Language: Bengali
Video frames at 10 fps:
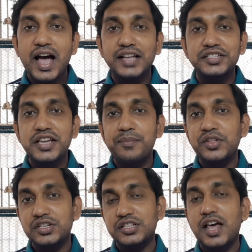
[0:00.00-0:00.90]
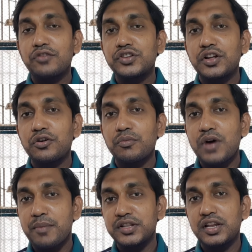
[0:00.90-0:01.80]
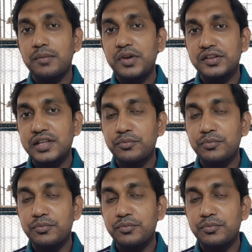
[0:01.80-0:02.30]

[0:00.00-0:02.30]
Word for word: আজকে আপনাদের সাথে আলোচনা করব আমাদের এই বিএসসি